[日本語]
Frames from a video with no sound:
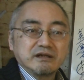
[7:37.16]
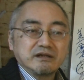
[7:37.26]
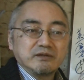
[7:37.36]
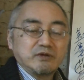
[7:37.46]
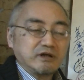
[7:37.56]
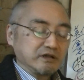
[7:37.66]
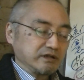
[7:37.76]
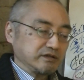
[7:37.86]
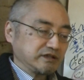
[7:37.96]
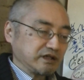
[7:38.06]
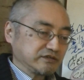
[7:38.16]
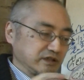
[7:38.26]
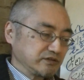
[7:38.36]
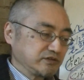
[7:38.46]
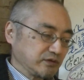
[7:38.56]
やっぱたくさ
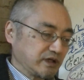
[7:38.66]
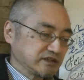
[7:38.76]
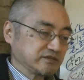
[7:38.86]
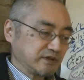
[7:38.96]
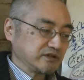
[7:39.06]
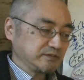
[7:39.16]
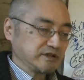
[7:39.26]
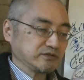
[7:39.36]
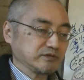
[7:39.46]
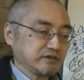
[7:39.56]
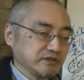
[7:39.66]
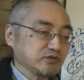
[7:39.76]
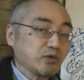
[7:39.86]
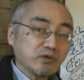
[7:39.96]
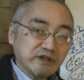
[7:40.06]
んの人が集まるイベントっていうのは
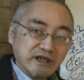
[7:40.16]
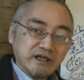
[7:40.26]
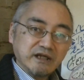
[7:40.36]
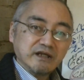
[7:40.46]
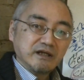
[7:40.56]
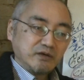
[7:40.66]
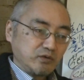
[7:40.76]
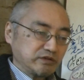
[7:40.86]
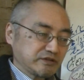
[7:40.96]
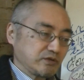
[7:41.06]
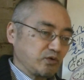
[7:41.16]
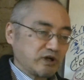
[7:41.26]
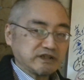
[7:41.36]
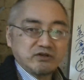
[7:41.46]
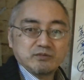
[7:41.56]
そこで大きくお
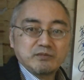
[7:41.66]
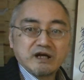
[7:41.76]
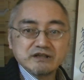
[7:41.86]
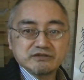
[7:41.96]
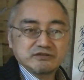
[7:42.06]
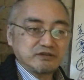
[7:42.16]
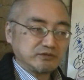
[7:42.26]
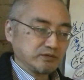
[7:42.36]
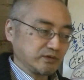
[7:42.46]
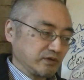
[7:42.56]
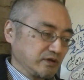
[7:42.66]
金を回すっていうのを